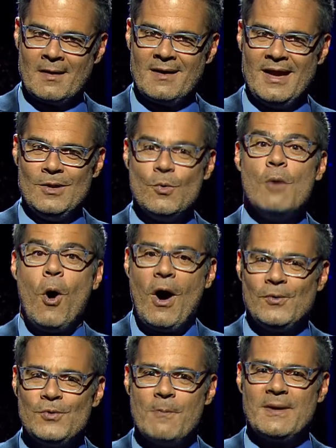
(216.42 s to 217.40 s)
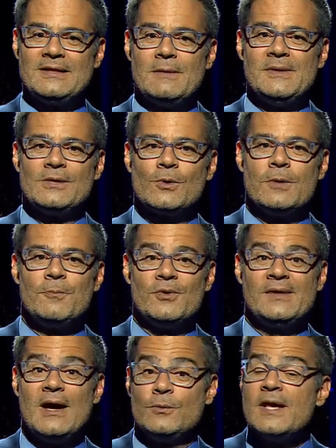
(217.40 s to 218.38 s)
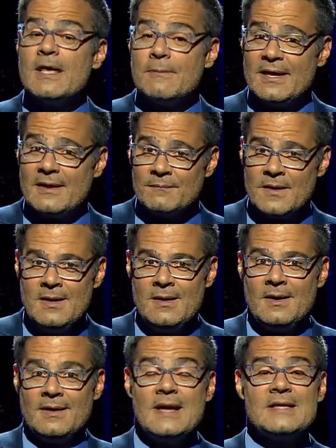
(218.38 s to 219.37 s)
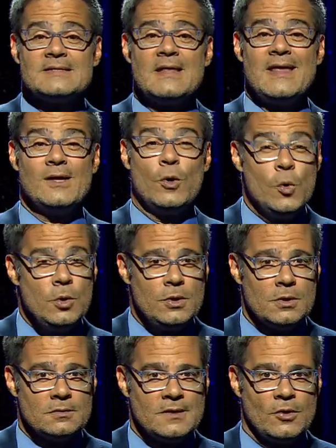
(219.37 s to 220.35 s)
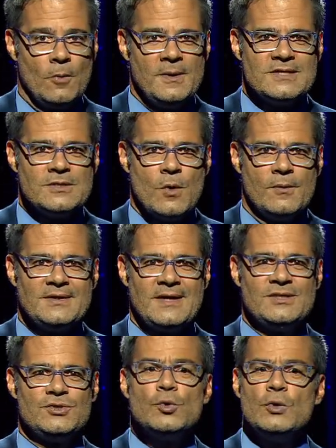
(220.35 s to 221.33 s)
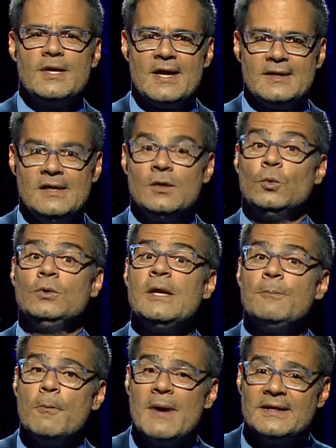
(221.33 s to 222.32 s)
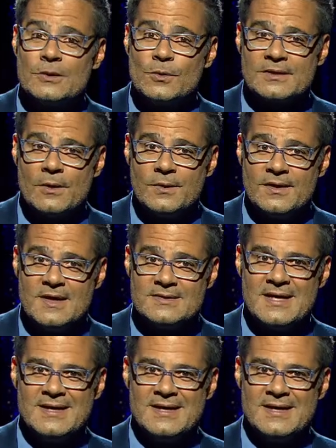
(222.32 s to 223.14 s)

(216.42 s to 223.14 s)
El nuevo audio aparentemente corresponde a una llamada realizada en julio del 2019 entre Giuliani, un diplomático estadounidense,